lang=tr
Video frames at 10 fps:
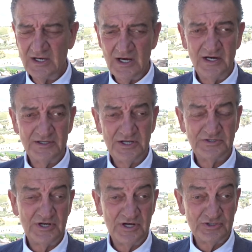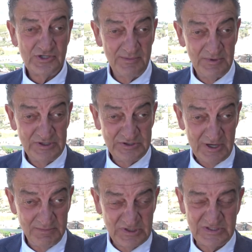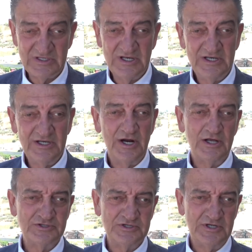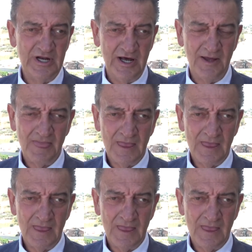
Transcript: kardeşçe yaşayabileceğimiz inancıyla